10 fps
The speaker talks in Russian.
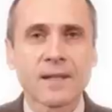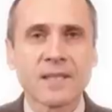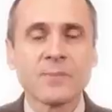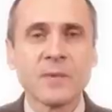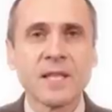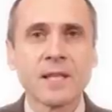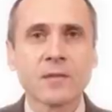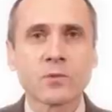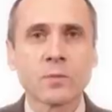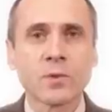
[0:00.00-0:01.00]

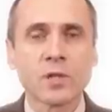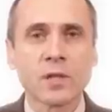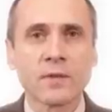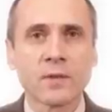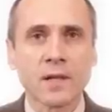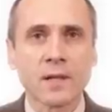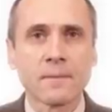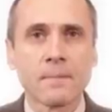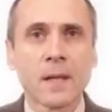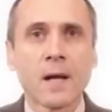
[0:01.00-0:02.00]
изменения судьбы
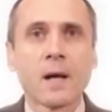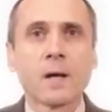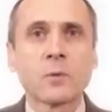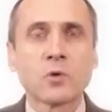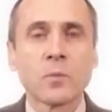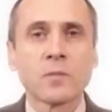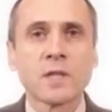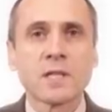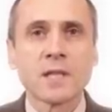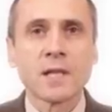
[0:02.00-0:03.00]
человека путем
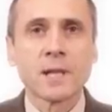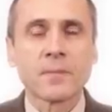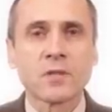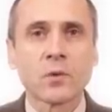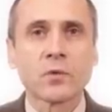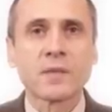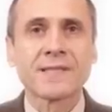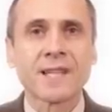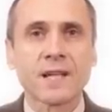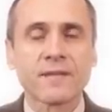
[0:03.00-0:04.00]
нанесения определенных
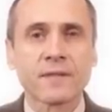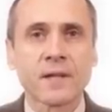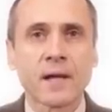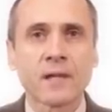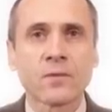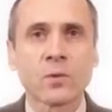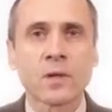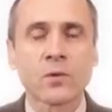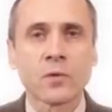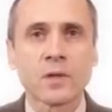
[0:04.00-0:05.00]
знаков на его
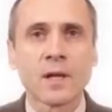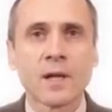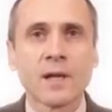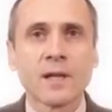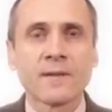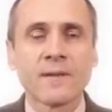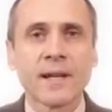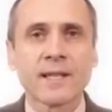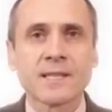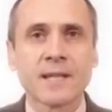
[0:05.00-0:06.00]
ладонь,
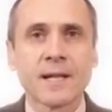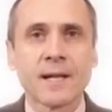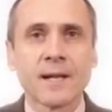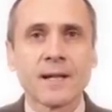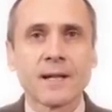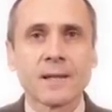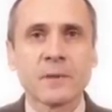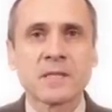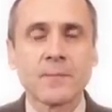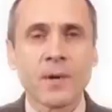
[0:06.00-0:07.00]
является
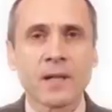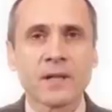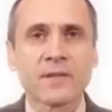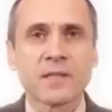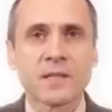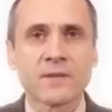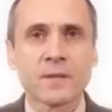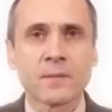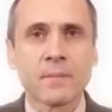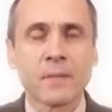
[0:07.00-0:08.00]
максимально
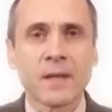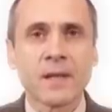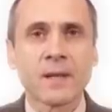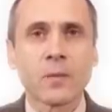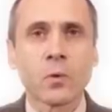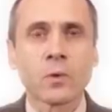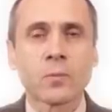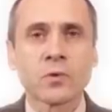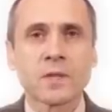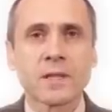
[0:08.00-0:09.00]
эффективным, и
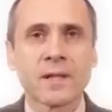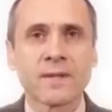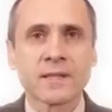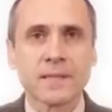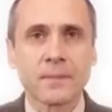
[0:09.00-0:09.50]
он будет для вас